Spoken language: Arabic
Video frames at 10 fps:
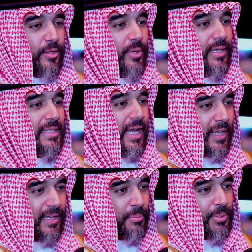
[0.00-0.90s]
انه احنا
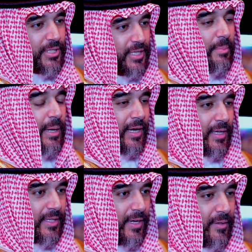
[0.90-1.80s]
داخلين بجديه
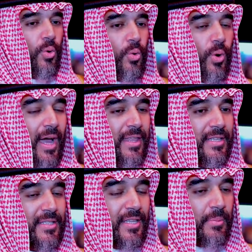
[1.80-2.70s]
بهالقطاع وهذا
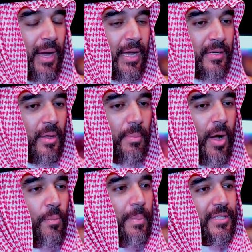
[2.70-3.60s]
استثمار ما
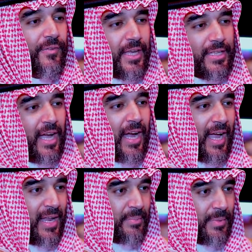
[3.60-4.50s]
هو بس في قطاع
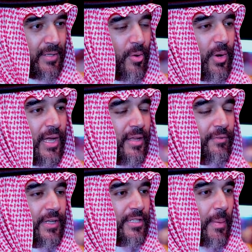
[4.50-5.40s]
عالمي ولكن
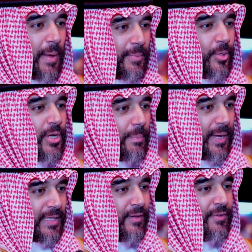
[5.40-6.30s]
في شبابنا
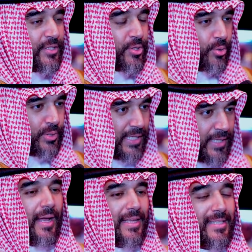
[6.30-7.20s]
وشاباتنا في السعوديه
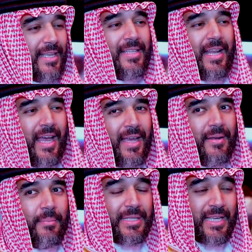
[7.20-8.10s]
اسسنا الان
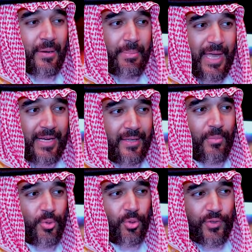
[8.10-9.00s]
مسار مهني
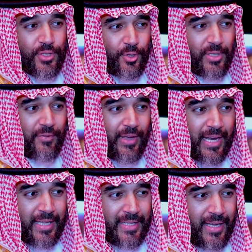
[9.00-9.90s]
موجود في السعوديه في
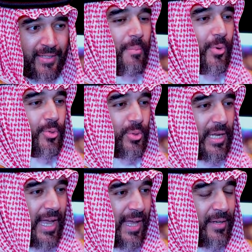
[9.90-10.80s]
هالقطاع موجود
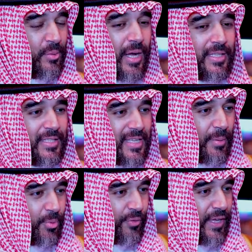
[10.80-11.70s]
الان وقاعدين
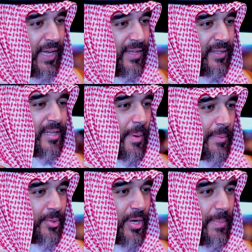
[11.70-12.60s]
يساهمون فيها
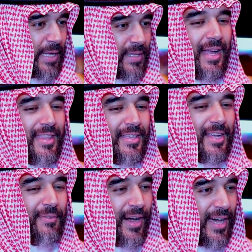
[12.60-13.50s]
شبابنا وشاباتنا هذا شيء
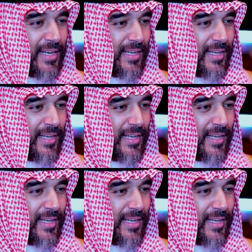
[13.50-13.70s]
فخر